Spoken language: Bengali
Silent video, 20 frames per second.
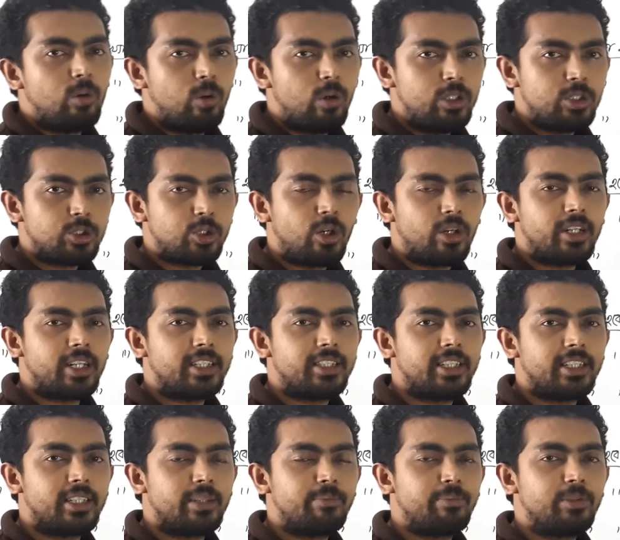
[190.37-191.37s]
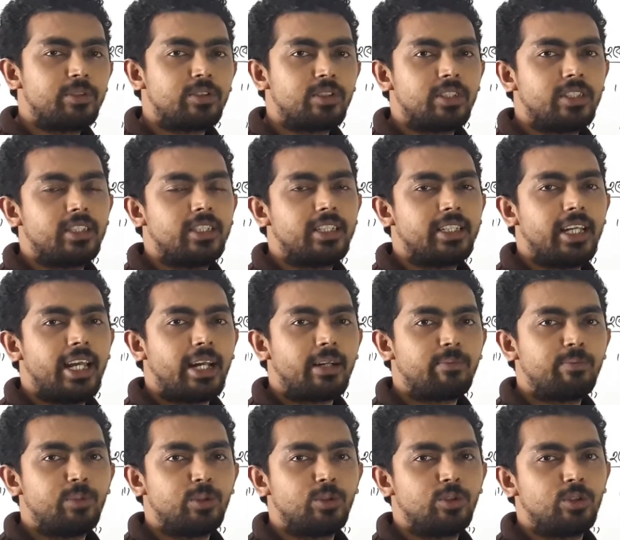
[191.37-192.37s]
ওই সংখ্যা থেকে পিছনের দিকে এক
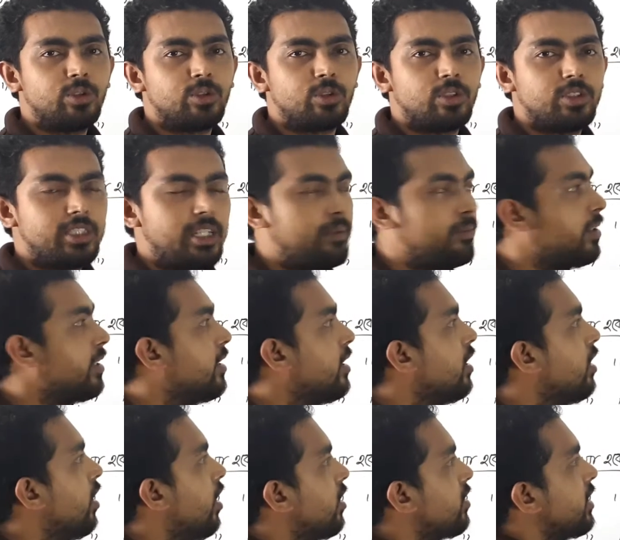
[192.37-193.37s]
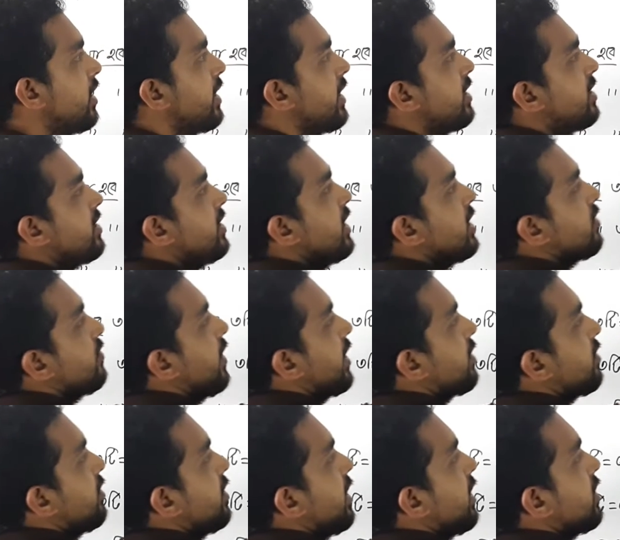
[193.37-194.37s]
পর্যন্ত যাবে অর্থাৎ এখানে সিক্স
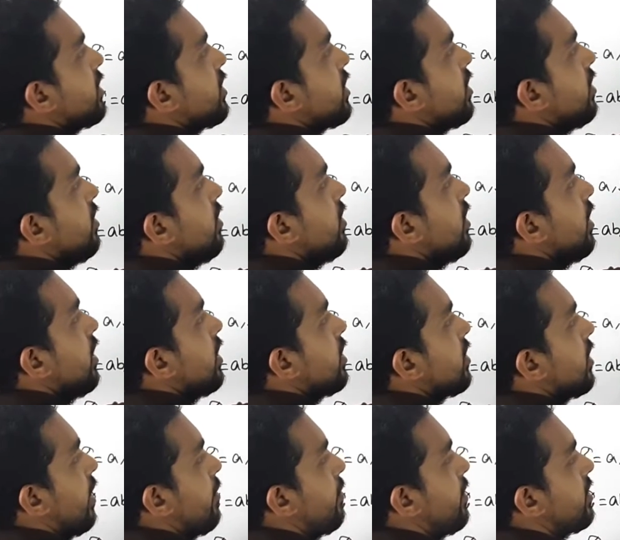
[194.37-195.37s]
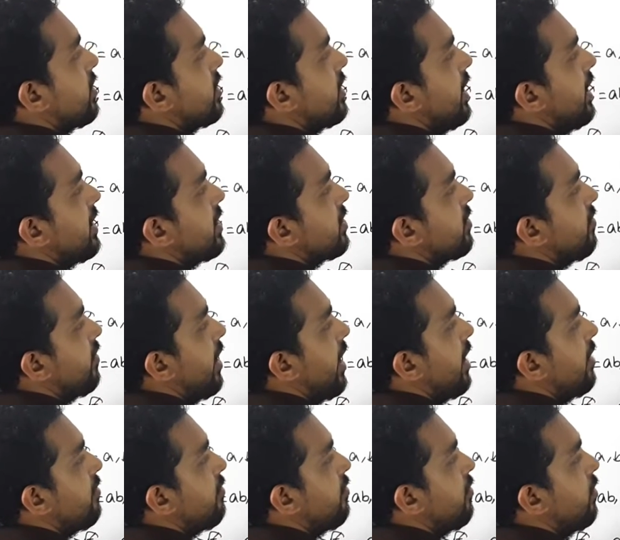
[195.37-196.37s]
ফ্যাক্টোরিয়াল ছিল তো আমরা সিক্স
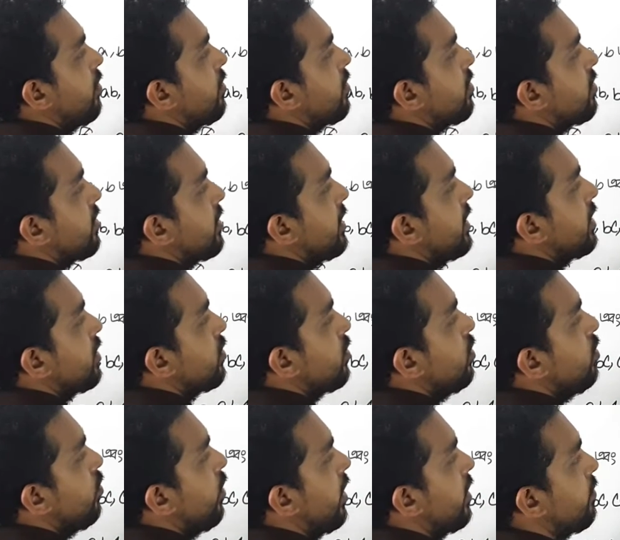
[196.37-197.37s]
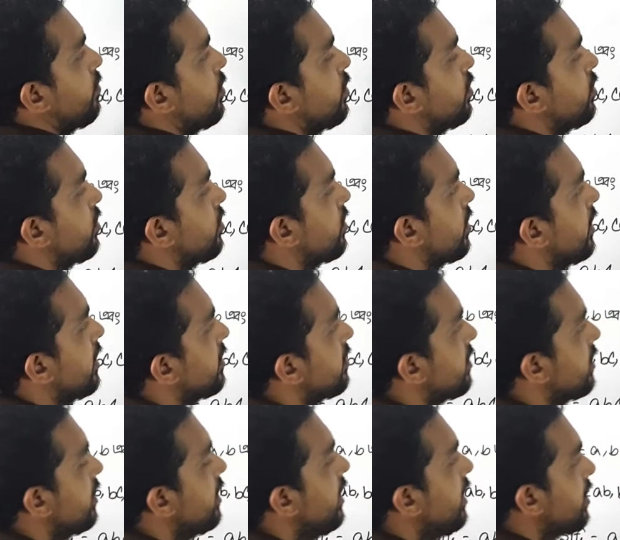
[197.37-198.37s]
ফাইভ ফোর থ্রি টু ওয়ান পর্যন্ত
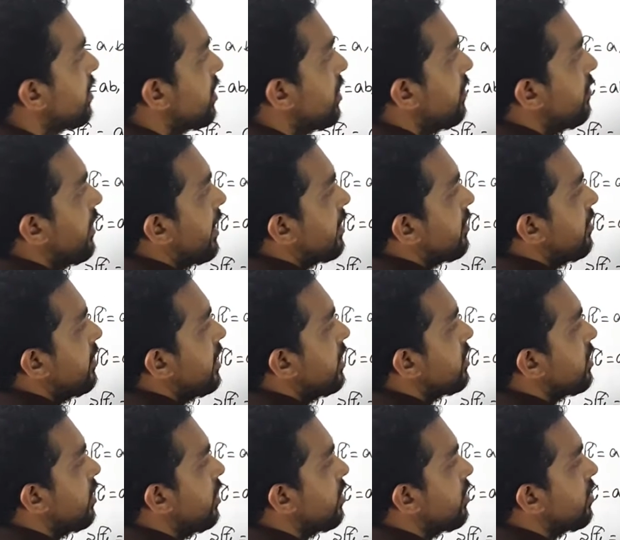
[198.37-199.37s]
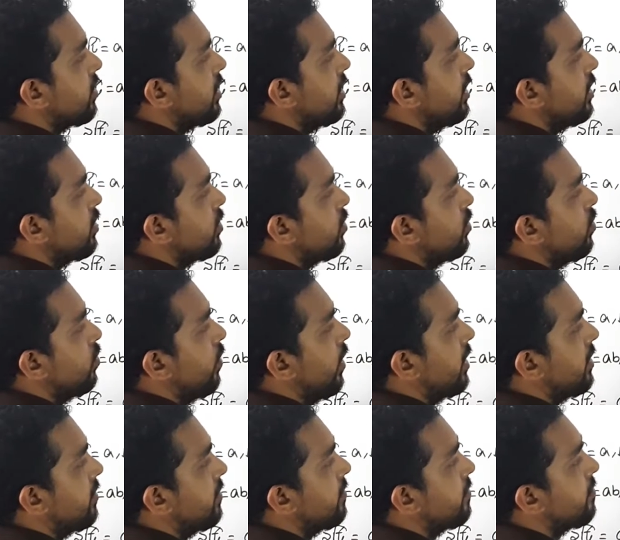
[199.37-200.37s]
লিখছি থ্রি ফ্যাক্টোরিয়াল ছিল থ্রি টু
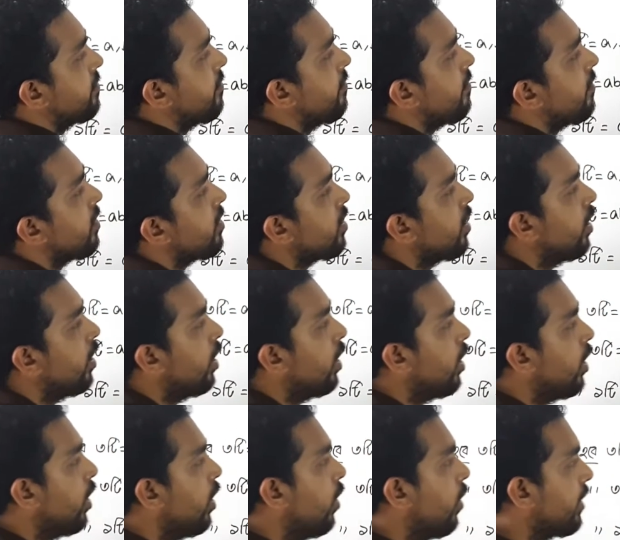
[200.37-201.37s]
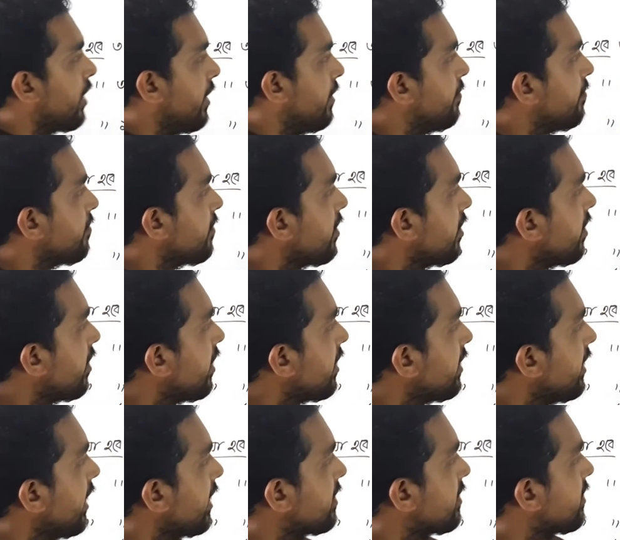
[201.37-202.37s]
ওয়ান ওকে
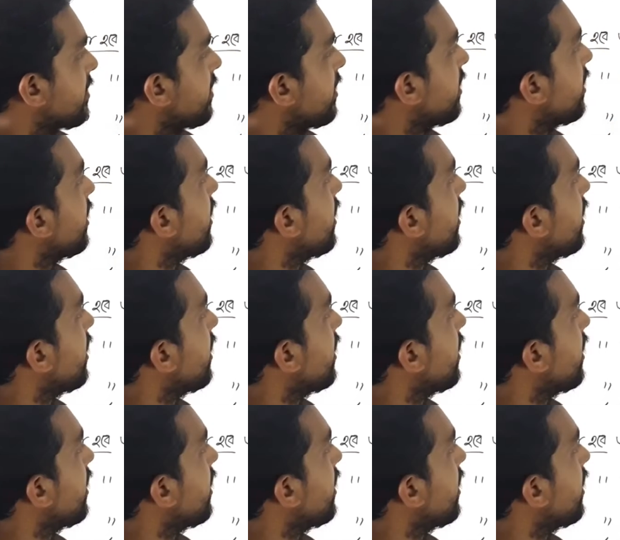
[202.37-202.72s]
নেক্সট